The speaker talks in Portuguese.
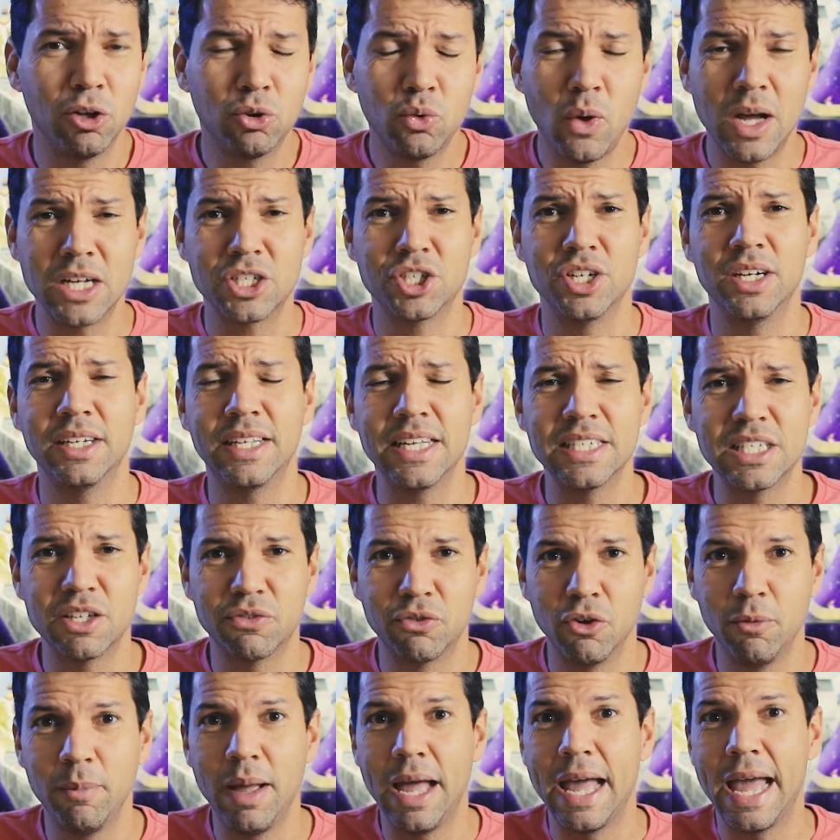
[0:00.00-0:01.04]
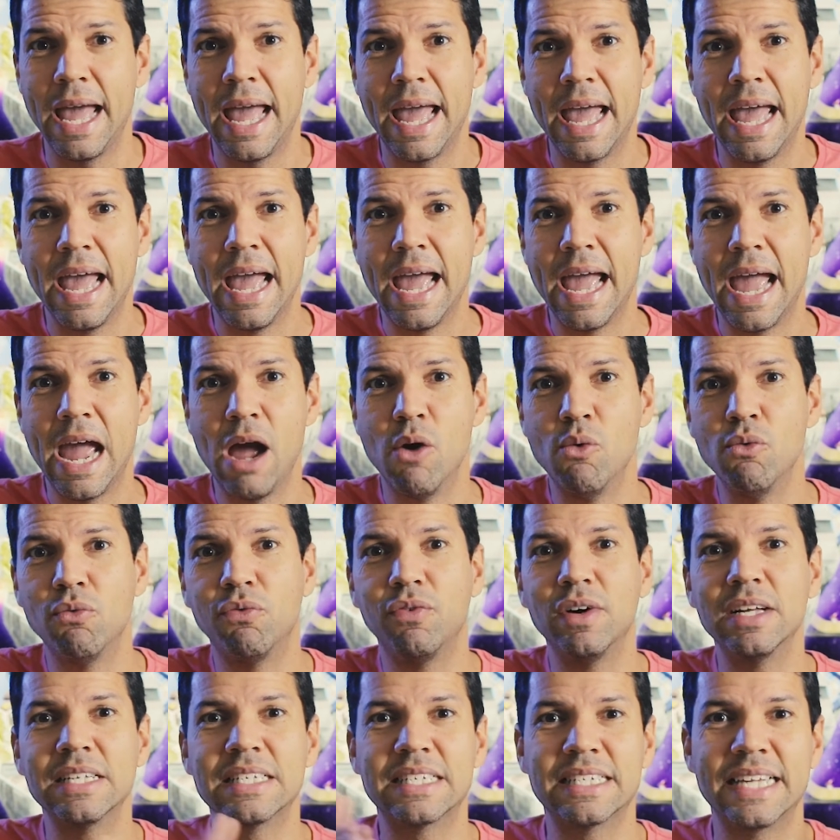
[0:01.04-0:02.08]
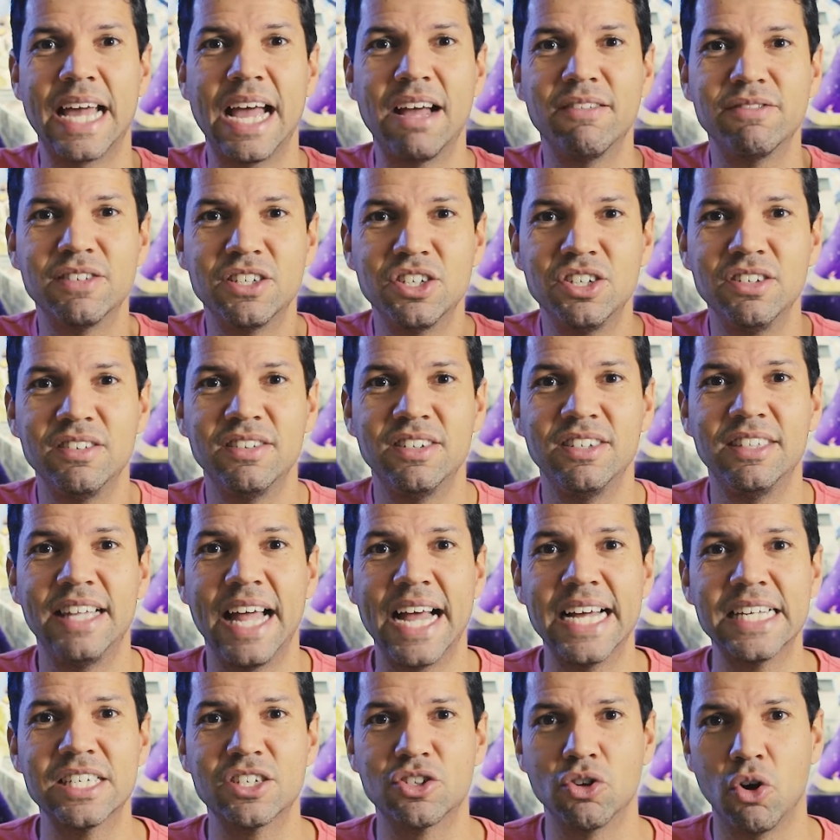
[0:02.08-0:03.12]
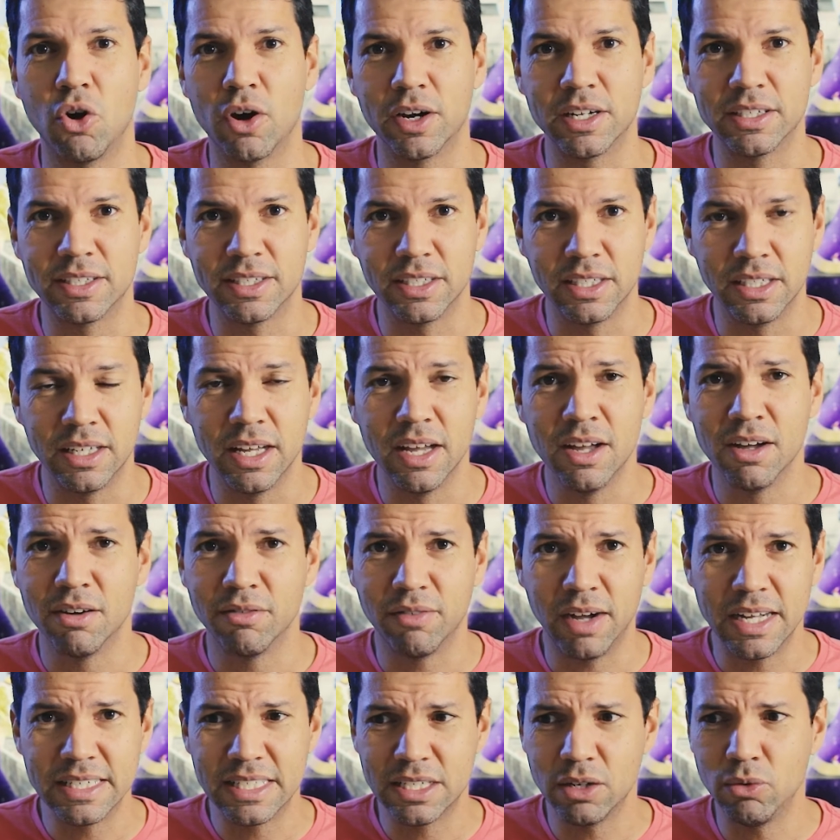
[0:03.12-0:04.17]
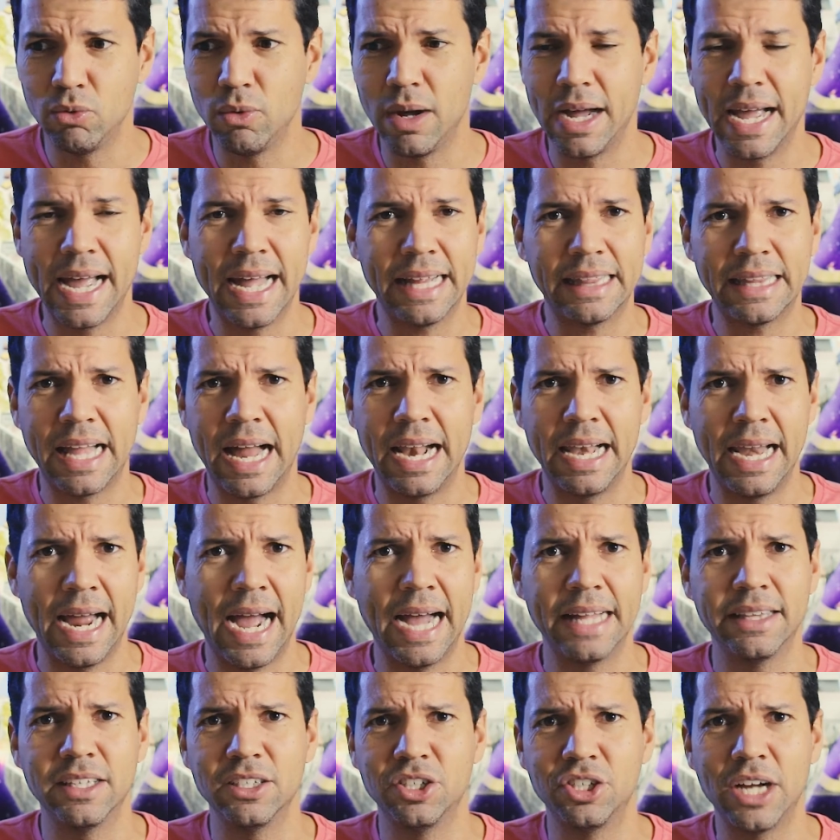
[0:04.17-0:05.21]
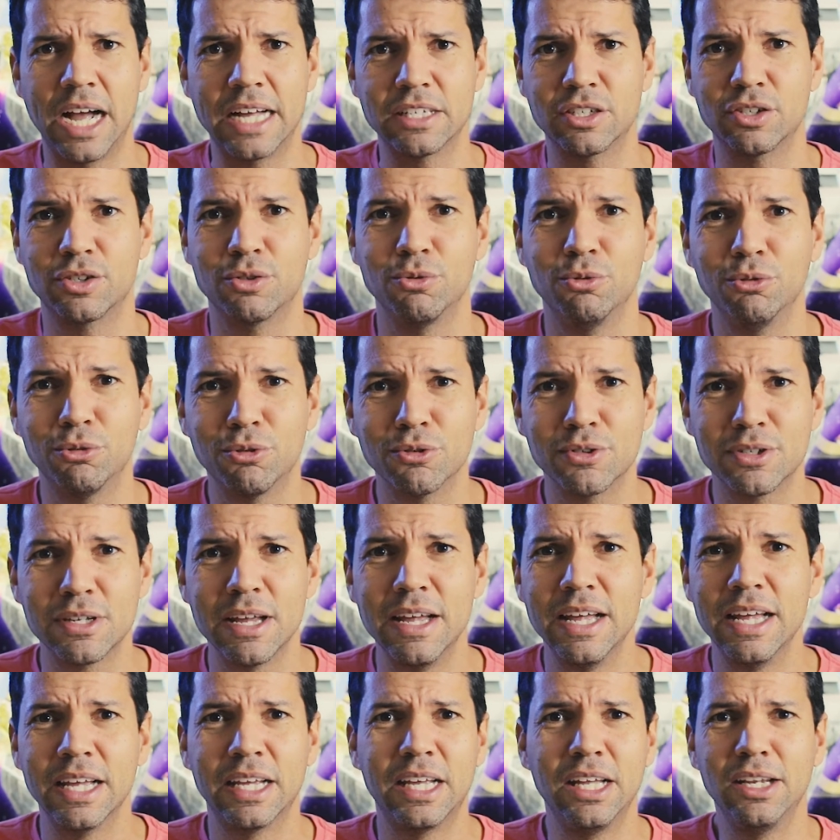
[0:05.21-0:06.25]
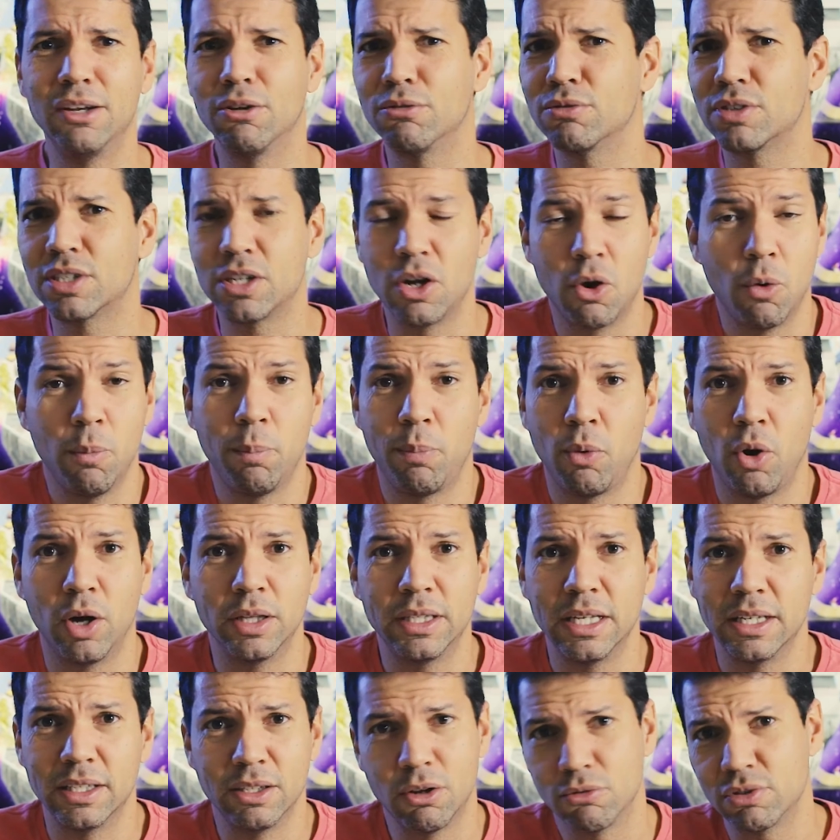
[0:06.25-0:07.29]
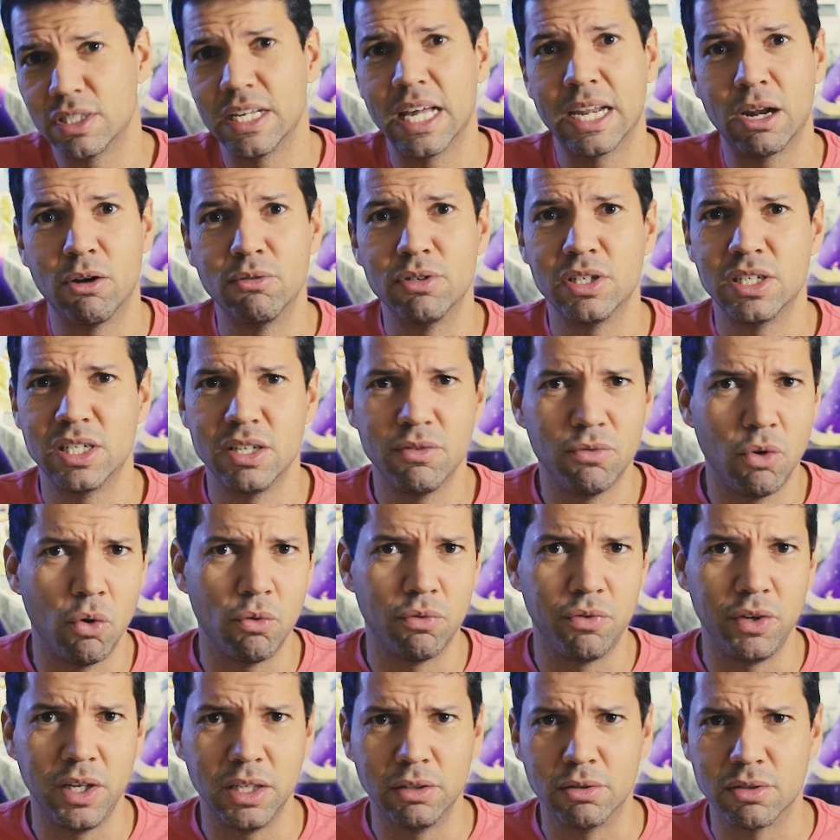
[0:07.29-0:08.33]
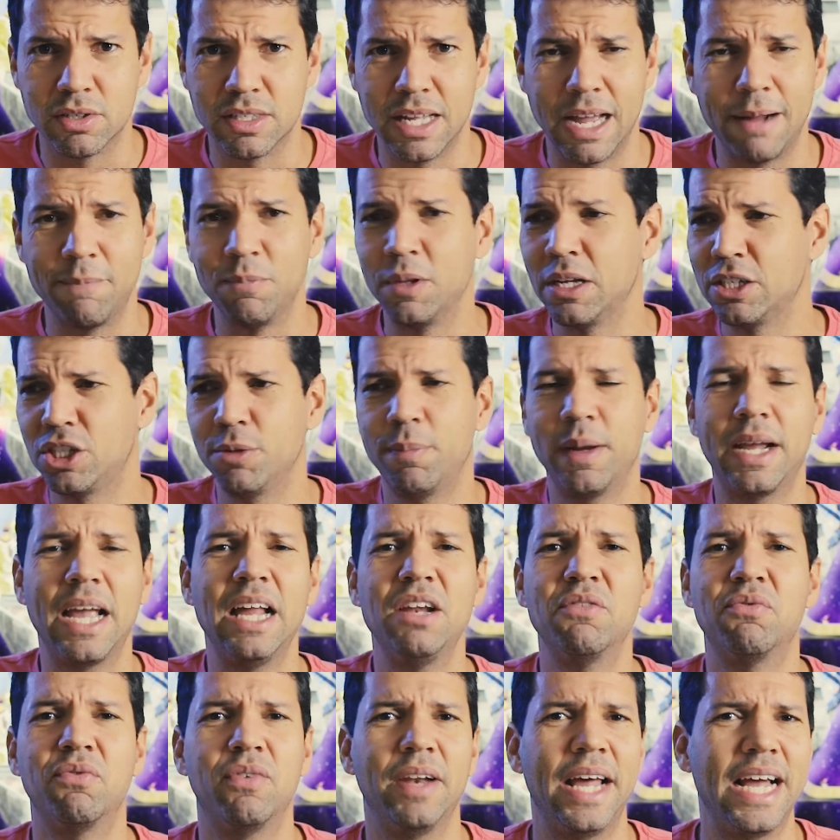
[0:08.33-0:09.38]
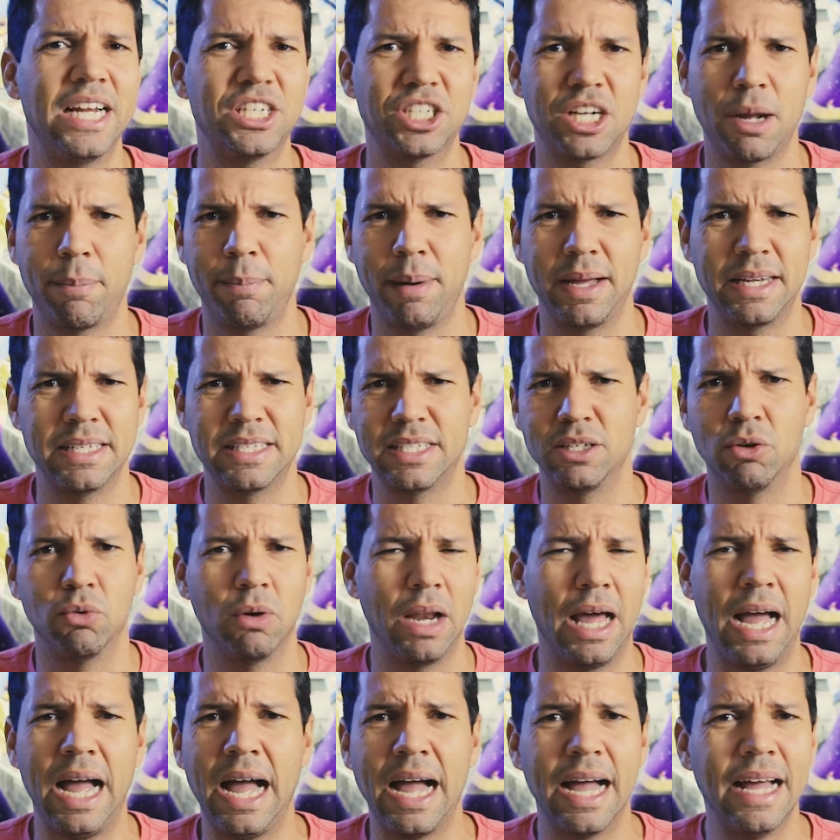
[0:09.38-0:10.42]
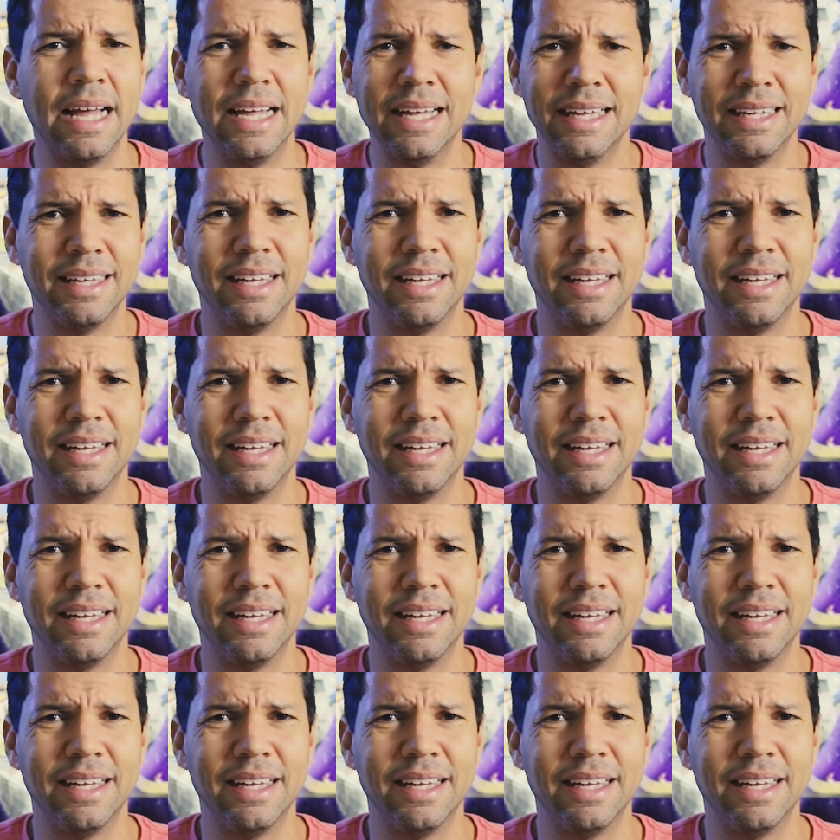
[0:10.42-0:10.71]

Eu tô achando que esse filme é, é, é um fanservice de, de 10 horas aí. Vai ser uma retalhada de assuntos que não são, podem, não serão desenvolvidos, né? Tipo aquele flash que apareceu lá.